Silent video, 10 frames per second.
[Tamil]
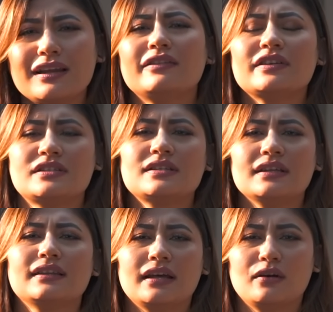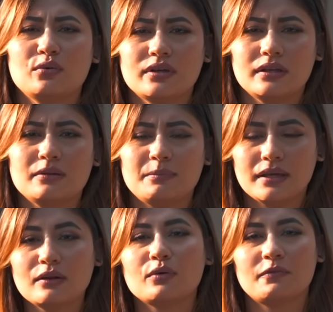தள்ளி வச்சுட்டு இருந்தேன் ஓகே இந்த
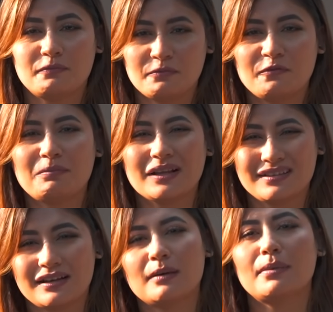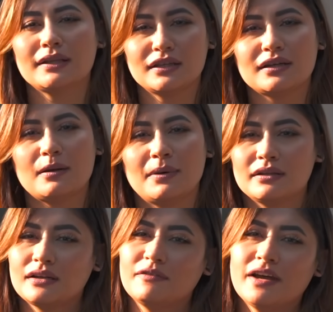பேன் பார்த்துக்கலாம் பார்த்துக்கலாம்
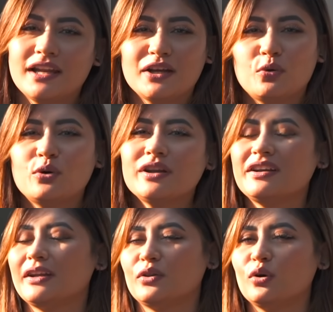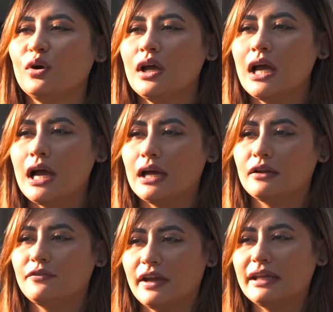பார்த்துக்கலாம் வேலைக்கு ஓடிட்டு இருந்தோம்
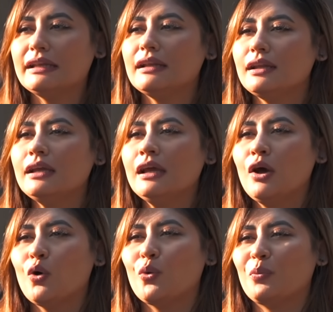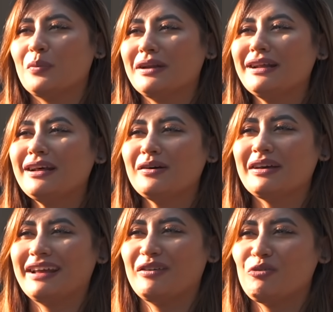ஆனால் ஃபைனலி ஓ என்னென்னா
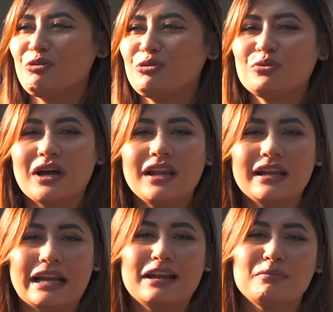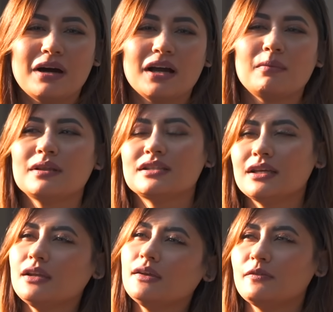ஒரு கல்லில் ரெண்டு மாங்க மாதிரி
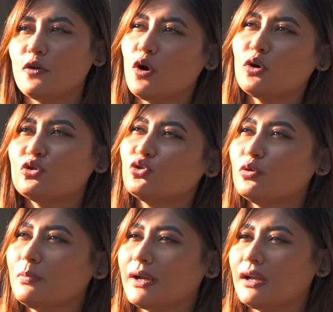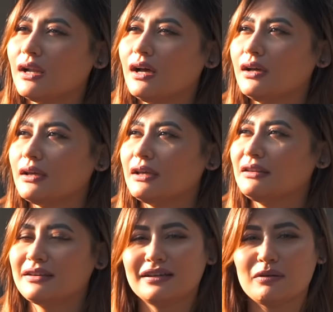சரி விலாகும் ஷூட் பண்ணிடலாம்
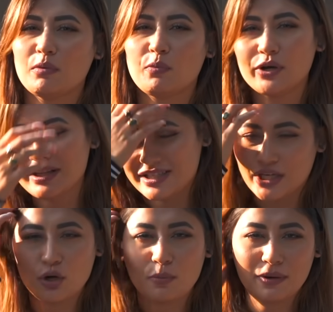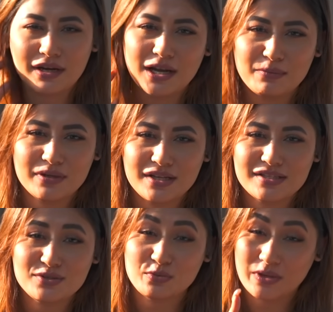இதுக்கு நம்ம போயிட்டு செக்அப் பண்ணிடலாம் அப்படின்னு
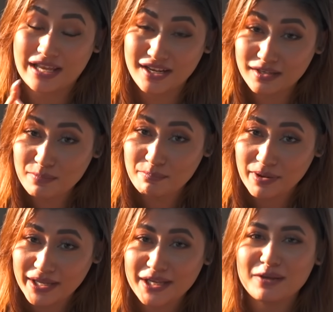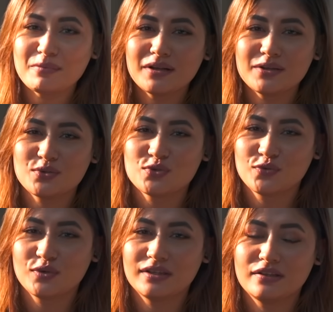நினச்சி சொல்லுவோம் எனக்கு பயங்கரமான
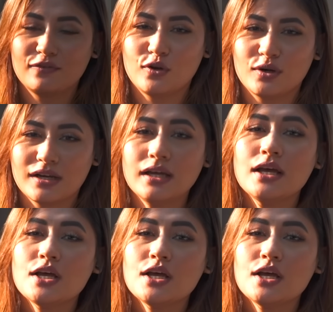யூஸ்ஃபுல் இந்த விலாகில்